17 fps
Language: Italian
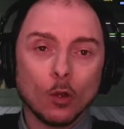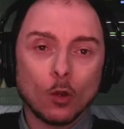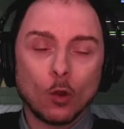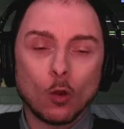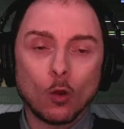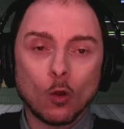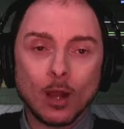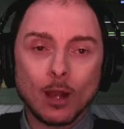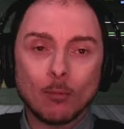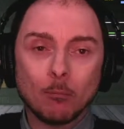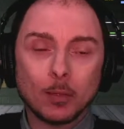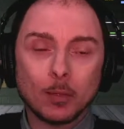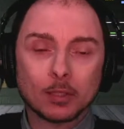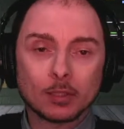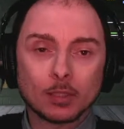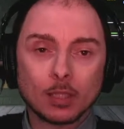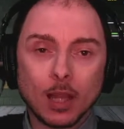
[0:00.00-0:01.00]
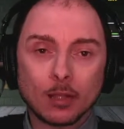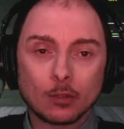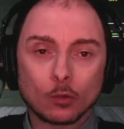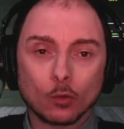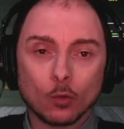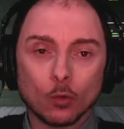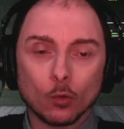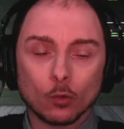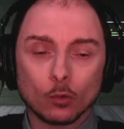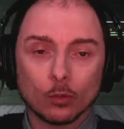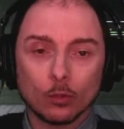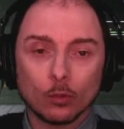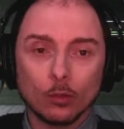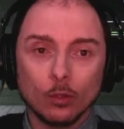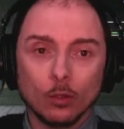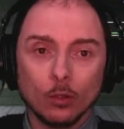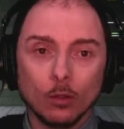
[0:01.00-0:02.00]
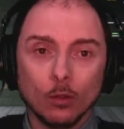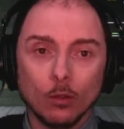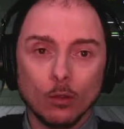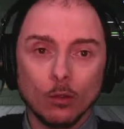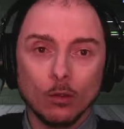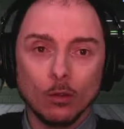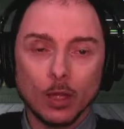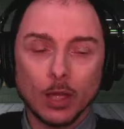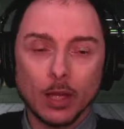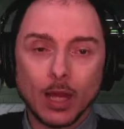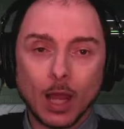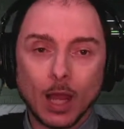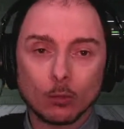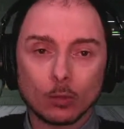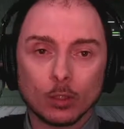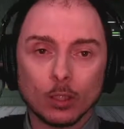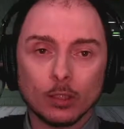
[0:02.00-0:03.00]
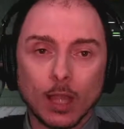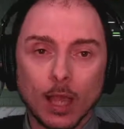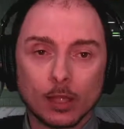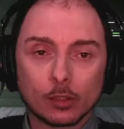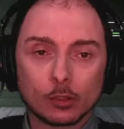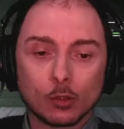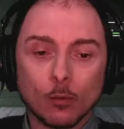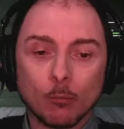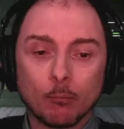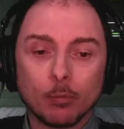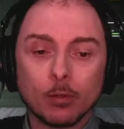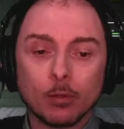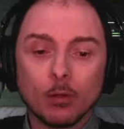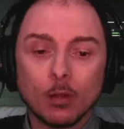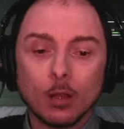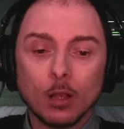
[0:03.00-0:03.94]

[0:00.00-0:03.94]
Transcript: ho abbassato eh, l'audio del desktop